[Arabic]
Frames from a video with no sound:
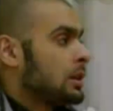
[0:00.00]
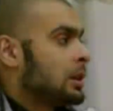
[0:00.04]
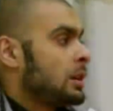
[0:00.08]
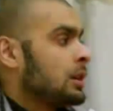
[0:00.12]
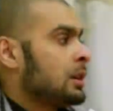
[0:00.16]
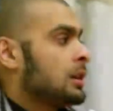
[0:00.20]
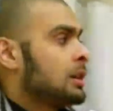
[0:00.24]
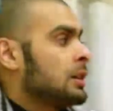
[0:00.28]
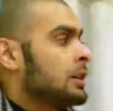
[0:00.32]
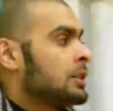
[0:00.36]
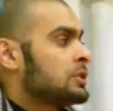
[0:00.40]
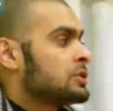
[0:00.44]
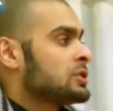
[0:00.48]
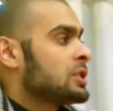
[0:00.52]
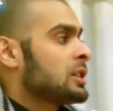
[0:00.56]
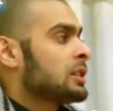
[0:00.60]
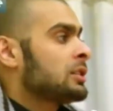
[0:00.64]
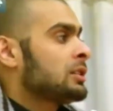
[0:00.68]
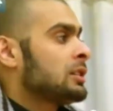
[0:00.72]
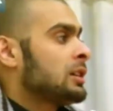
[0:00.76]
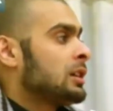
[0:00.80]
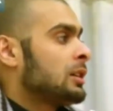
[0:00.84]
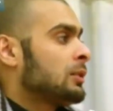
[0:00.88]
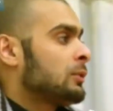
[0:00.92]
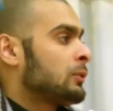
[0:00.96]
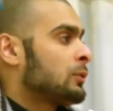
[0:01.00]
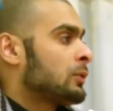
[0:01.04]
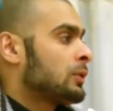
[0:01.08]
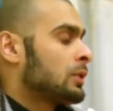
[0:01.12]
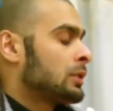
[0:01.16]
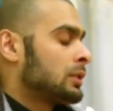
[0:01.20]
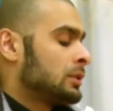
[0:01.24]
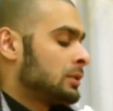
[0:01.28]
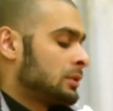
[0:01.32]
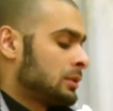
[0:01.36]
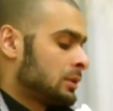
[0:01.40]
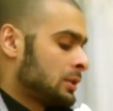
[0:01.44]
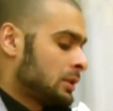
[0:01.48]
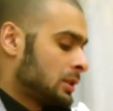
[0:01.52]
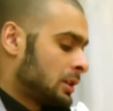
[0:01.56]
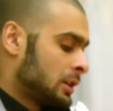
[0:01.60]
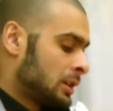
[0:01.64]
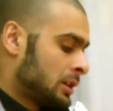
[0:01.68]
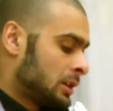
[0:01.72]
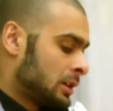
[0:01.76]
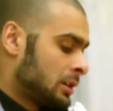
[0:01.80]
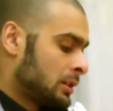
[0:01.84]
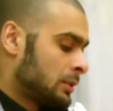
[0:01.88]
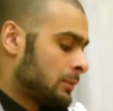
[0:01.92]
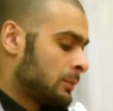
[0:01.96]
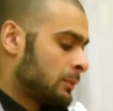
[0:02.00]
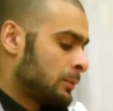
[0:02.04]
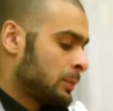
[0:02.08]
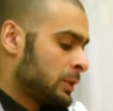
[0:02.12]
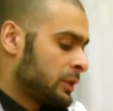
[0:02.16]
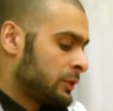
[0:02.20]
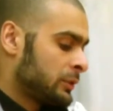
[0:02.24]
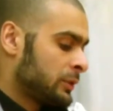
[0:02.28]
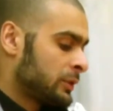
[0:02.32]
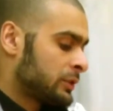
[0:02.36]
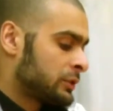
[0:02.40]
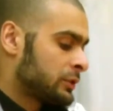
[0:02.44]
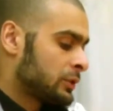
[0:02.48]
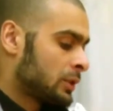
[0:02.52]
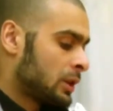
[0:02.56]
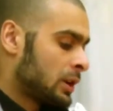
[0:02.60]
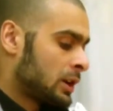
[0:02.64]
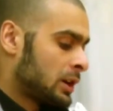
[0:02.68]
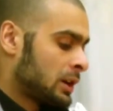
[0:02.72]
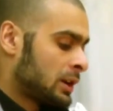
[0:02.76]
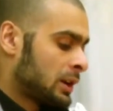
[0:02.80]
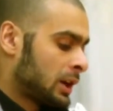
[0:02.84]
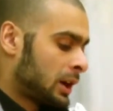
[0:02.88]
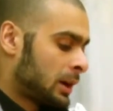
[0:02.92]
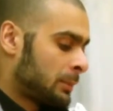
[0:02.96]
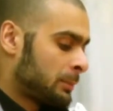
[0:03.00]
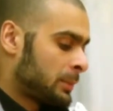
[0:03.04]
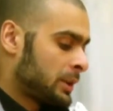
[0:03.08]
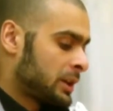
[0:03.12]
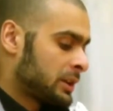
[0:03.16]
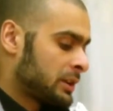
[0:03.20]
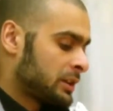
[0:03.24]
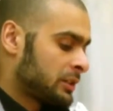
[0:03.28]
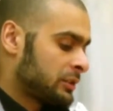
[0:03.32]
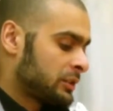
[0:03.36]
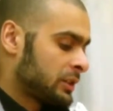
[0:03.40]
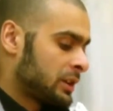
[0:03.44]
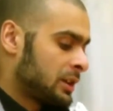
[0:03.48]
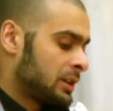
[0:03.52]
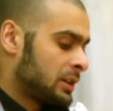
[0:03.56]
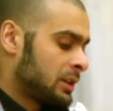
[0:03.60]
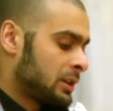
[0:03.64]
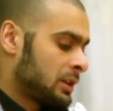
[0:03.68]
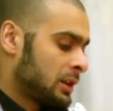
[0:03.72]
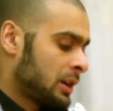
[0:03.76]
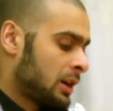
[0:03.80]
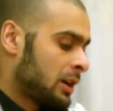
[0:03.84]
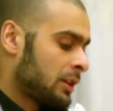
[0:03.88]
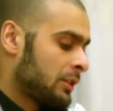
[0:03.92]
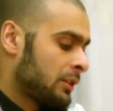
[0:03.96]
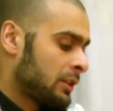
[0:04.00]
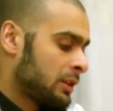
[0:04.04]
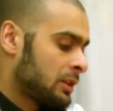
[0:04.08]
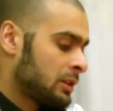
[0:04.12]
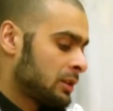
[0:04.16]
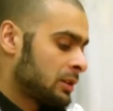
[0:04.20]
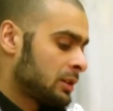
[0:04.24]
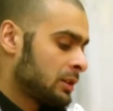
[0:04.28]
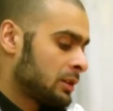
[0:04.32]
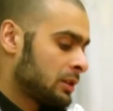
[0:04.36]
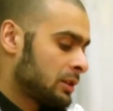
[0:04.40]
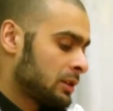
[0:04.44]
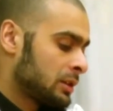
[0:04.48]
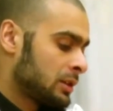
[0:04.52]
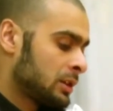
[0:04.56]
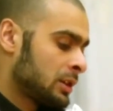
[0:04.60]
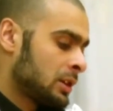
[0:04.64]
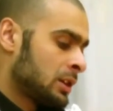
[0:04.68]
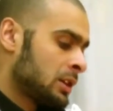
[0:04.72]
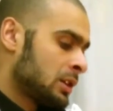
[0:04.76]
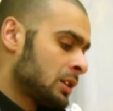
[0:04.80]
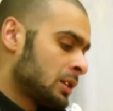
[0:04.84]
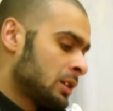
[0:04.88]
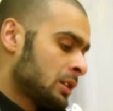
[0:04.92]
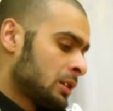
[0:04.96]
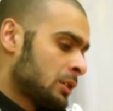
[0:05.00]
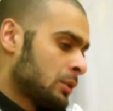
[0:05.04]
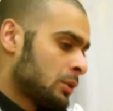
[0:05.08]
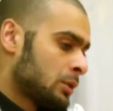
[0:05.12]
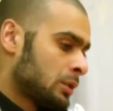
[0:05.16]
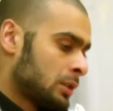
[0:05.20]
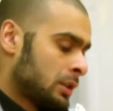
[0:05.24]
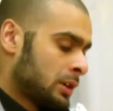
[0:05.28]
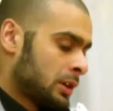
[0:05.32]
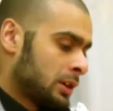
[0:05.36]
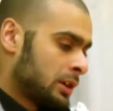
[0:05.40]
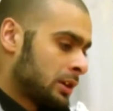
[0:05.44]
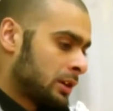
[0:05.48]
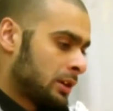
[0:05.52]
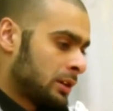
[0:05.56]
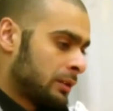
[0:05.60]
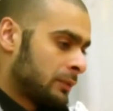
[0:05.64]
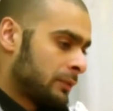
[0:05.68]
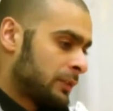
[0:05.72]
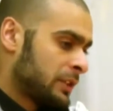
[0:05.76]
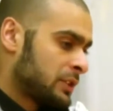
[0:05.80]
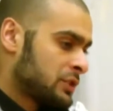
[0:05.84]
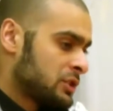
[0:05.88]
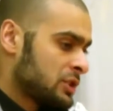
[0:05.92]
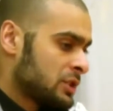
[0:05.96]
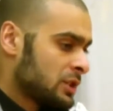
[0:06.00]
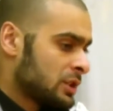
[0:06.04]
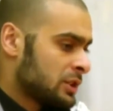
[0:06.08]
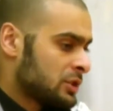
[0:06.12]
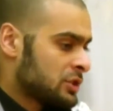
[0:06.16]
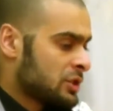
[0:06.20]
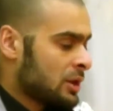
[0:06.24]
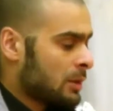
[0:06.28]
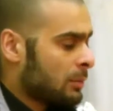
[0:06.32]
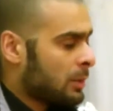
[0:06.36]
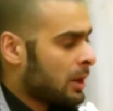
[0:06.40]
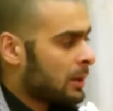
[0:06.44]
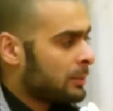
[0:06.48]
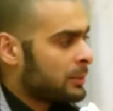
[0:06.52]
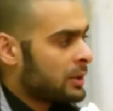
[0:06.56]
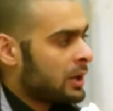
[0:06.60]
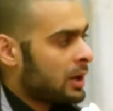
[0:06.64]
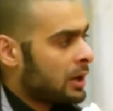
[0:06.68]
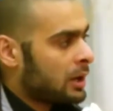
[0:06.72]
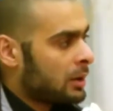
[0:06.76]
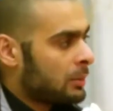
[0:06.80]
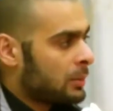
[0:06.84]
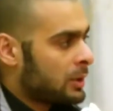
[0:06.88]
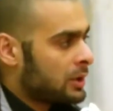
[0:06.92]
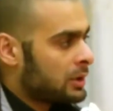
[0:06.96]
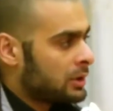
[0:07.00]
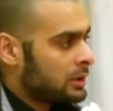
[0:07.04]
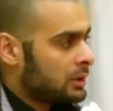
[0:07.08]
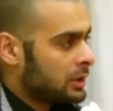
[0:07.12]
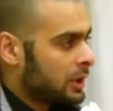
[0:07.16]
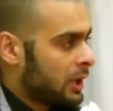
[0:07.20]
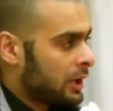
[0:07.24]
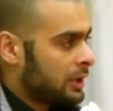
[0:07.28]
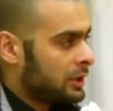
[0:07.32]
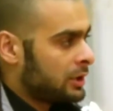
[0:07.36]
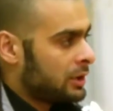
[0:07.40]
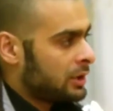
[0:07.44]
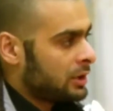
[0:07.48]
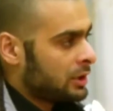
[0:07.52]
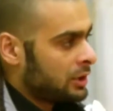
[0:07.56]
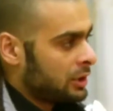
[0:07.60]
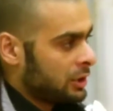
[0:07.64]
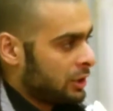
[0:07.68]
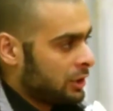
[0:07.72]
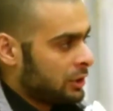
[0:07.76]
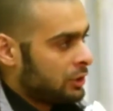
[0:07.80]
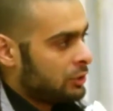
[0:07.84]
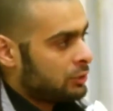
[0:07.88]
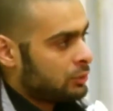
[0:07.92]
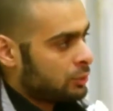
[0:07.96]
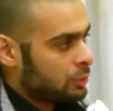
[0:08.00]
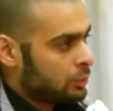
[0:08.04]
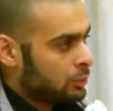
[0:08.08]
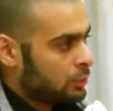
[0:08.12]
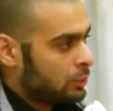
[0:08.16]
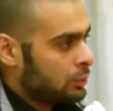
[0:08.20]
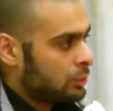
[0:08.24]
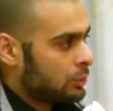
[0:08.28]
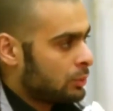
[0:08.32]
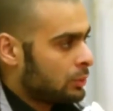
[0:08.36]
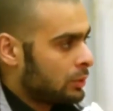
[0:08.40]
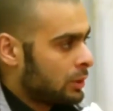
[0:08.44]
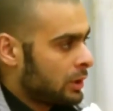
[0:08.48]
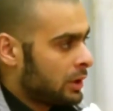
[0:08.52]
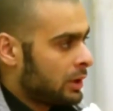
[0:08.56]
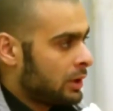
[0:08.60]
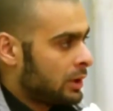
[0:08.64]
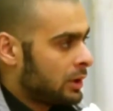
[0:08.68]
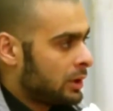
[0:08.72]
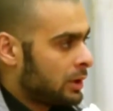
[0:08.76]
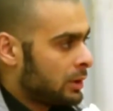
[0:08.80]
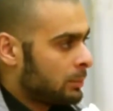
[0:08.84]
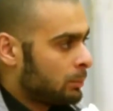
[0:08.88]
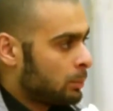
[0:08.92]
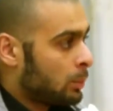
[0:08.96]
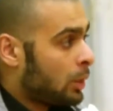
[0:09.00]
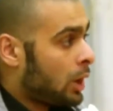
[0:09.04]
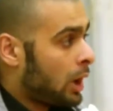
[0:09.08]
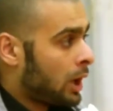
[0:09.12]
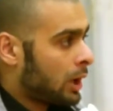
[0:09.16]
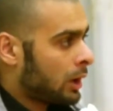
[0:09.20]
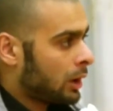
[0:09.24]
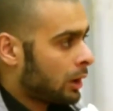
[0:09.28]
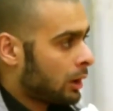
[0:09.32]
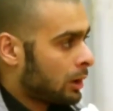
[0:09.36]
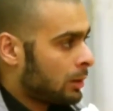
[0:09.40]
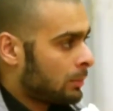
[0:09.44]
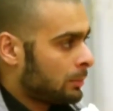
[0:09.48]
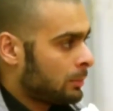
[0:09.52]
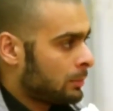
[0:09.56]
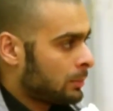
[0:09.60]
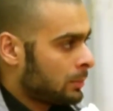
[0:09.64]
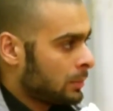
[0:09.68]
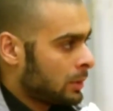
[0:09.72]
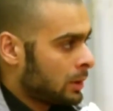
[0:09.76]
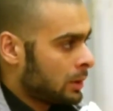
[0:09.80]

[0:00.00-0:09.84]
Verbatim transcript: آه شيخنا عفوا آه بس في السؤال حبيت اسال هذا آه فشي الشباب دائما يعني يعيدوه بمحرم آه،